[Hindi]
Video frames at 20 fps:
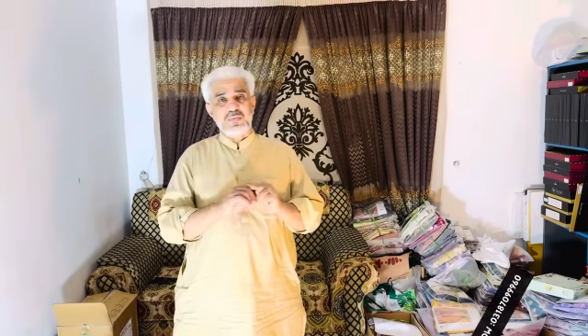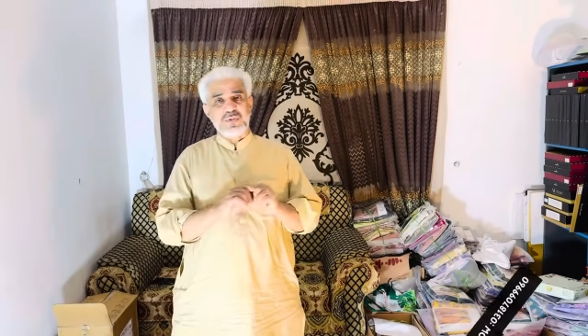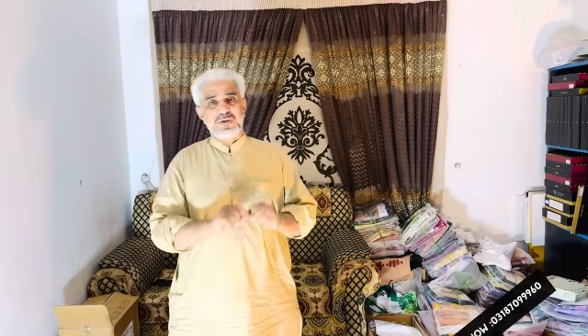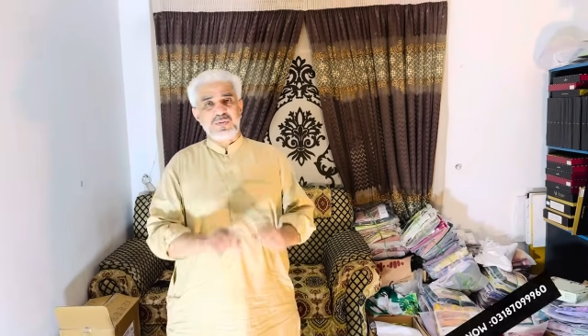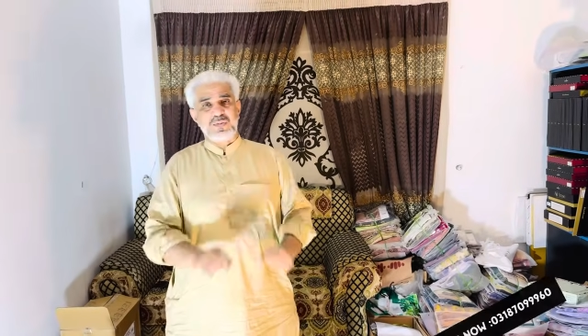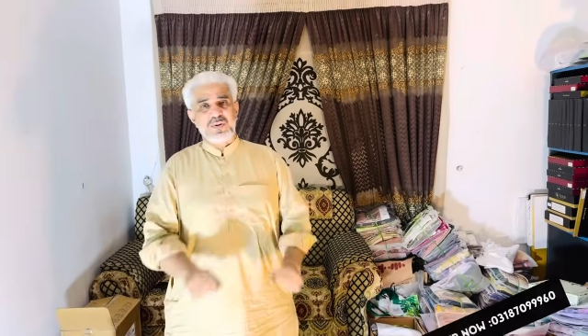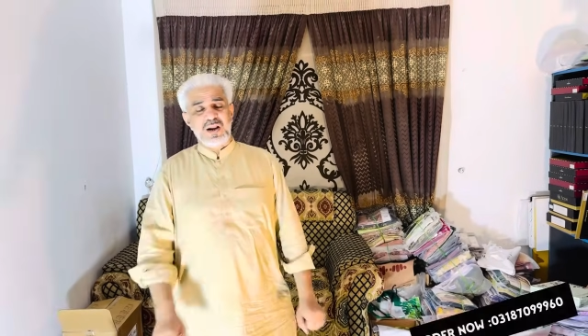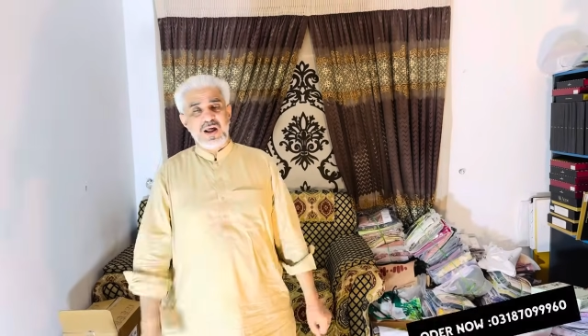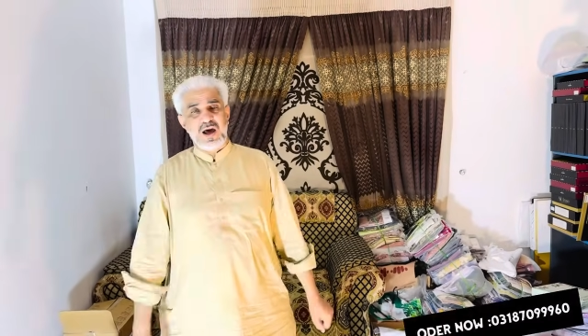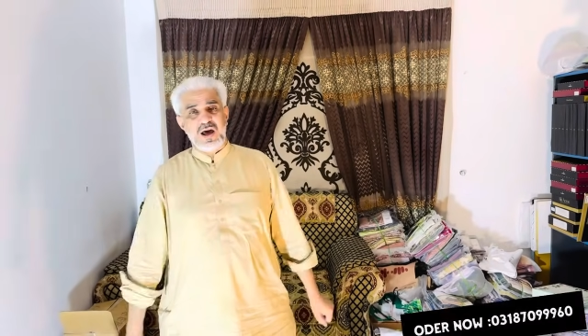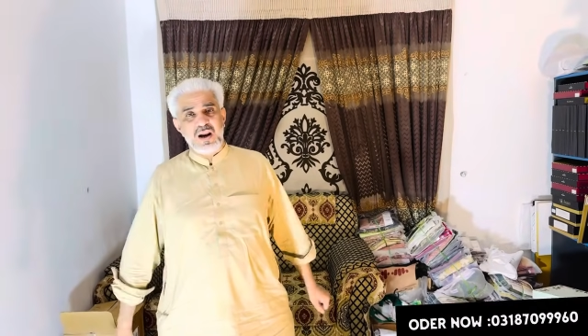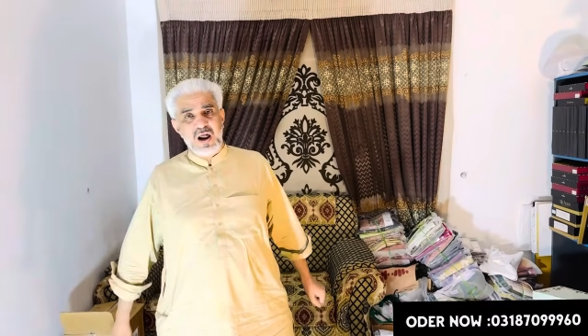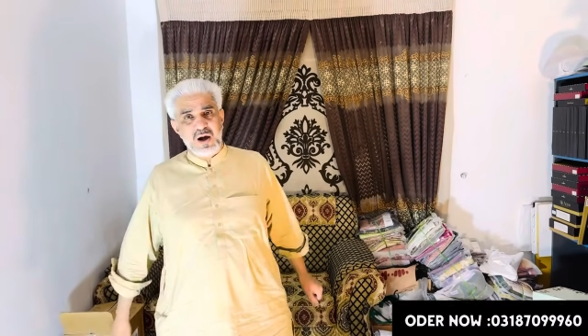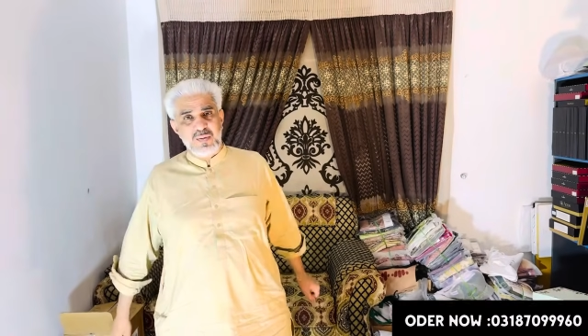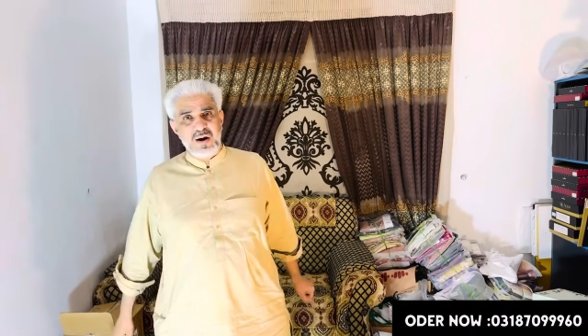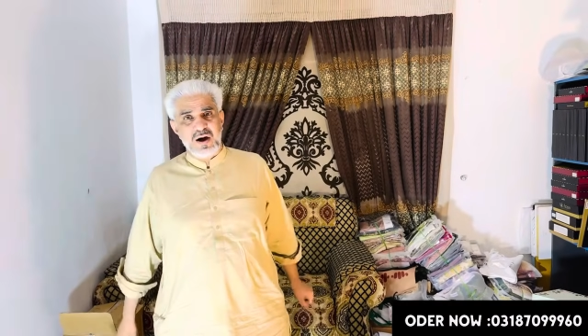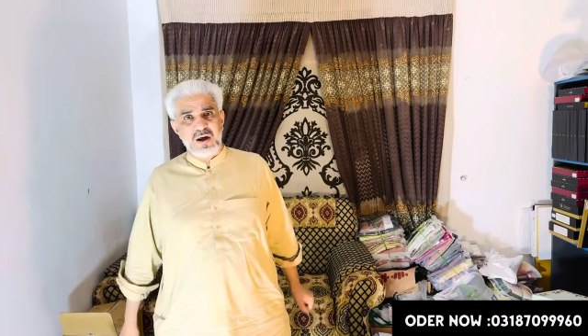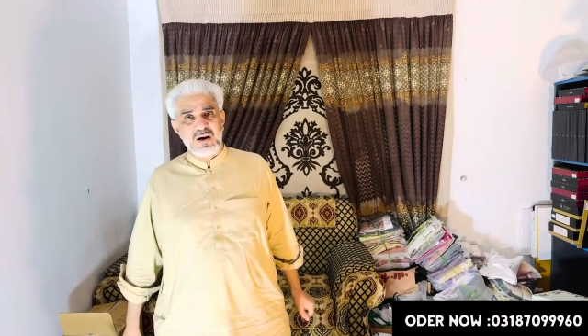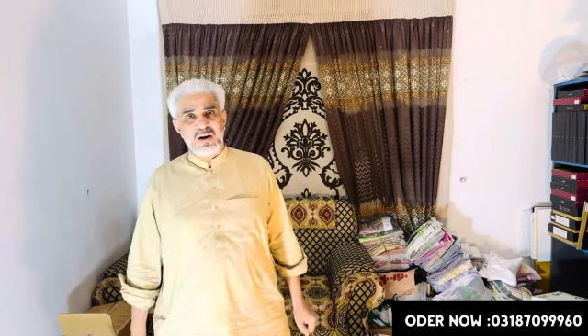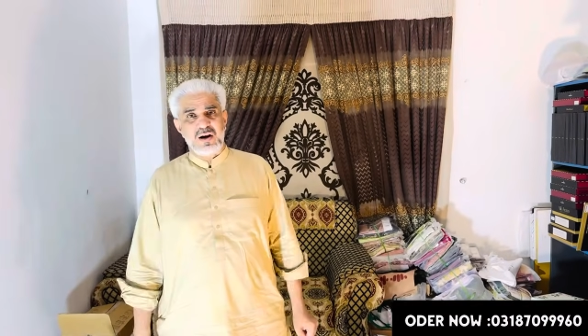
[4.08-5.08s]

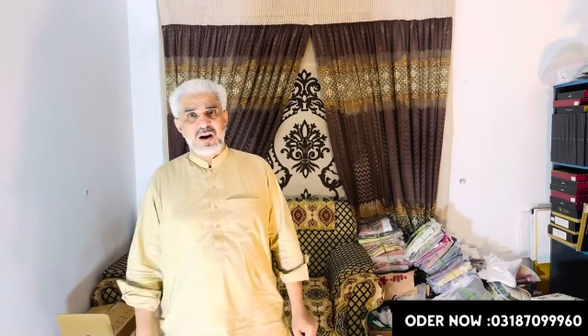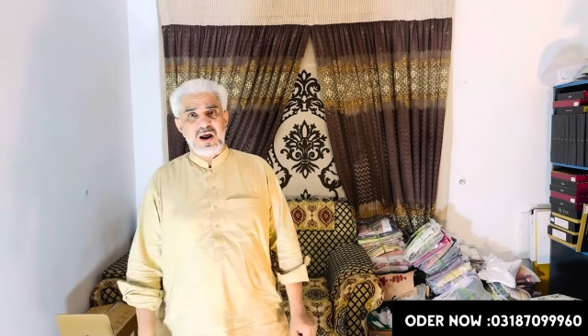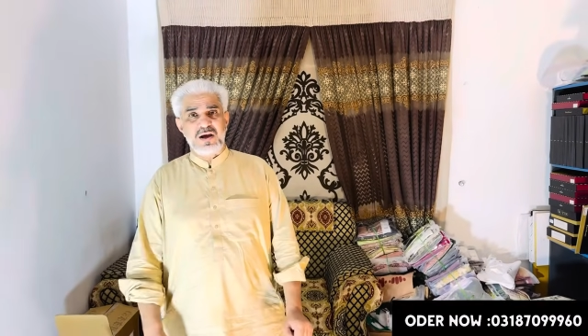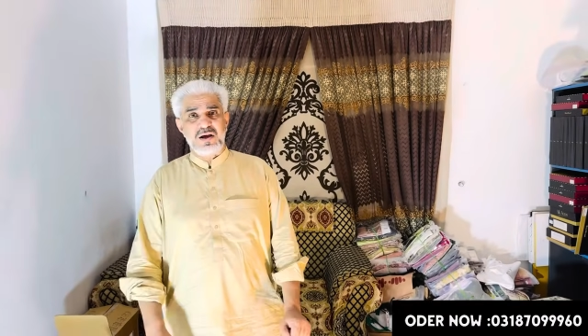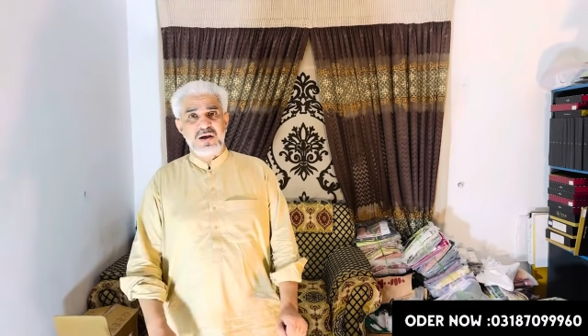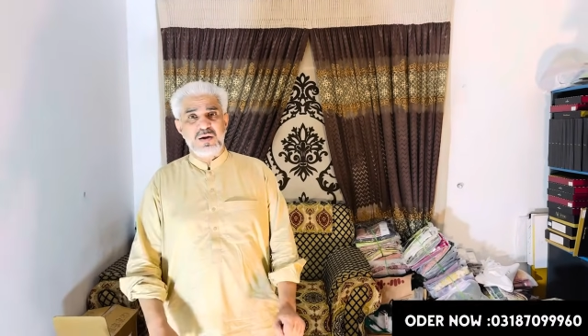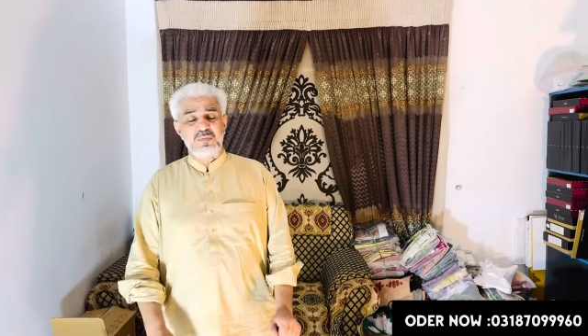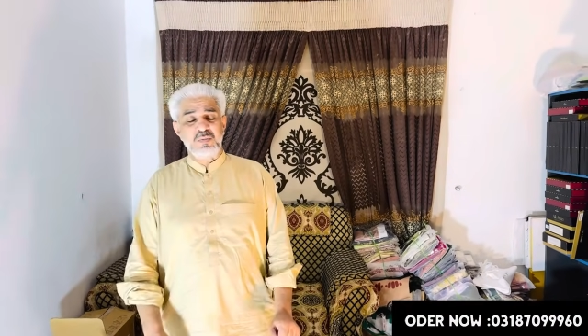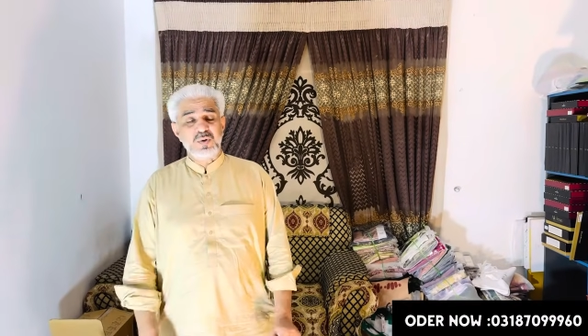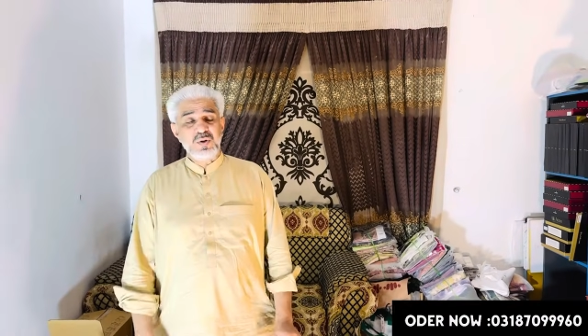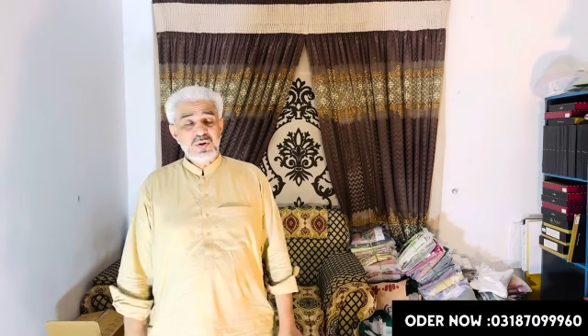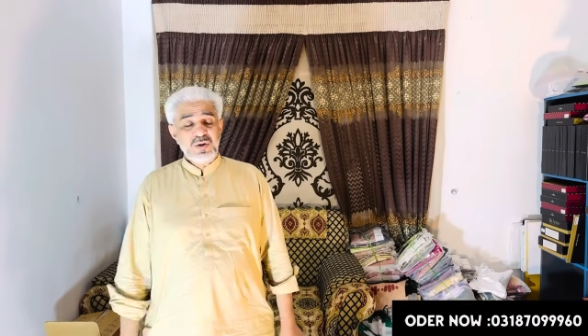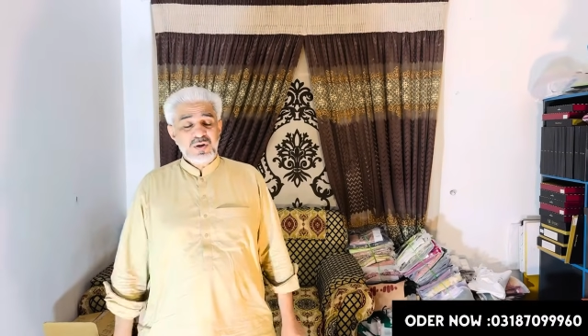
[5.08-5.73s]
बिसमीम